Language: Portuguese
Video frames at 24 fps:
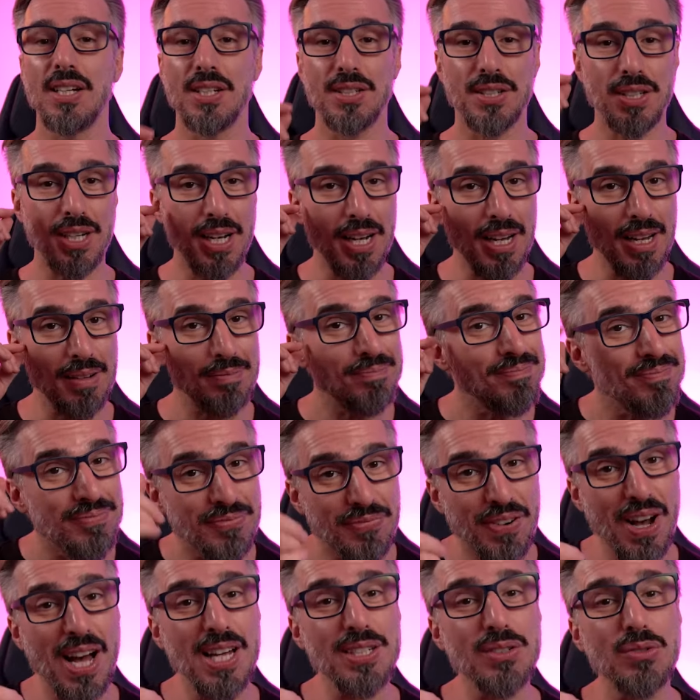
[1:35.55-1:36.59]
já
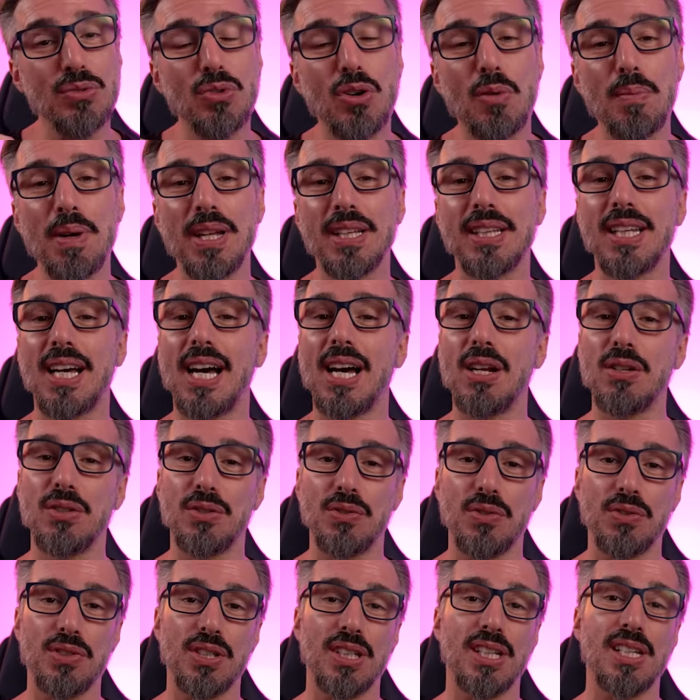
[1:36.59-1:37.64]
Faça um comentário se
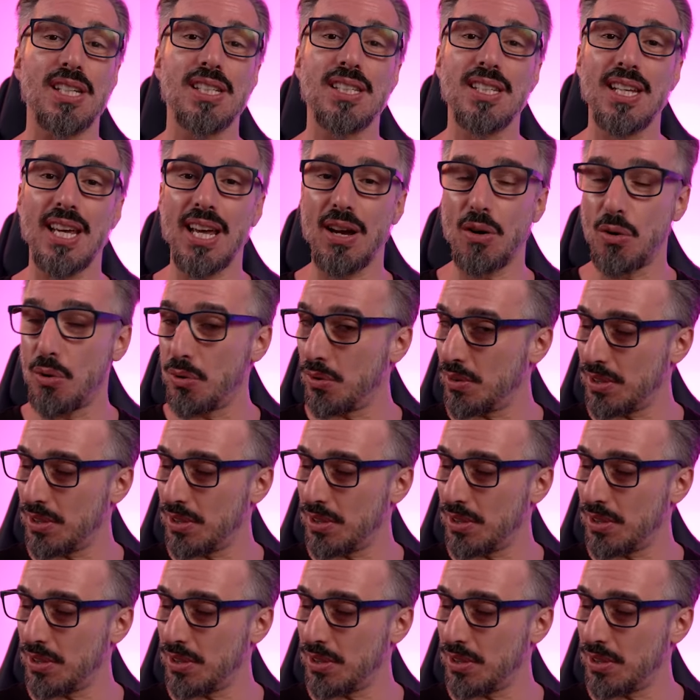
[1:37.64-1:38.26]
você quiser ou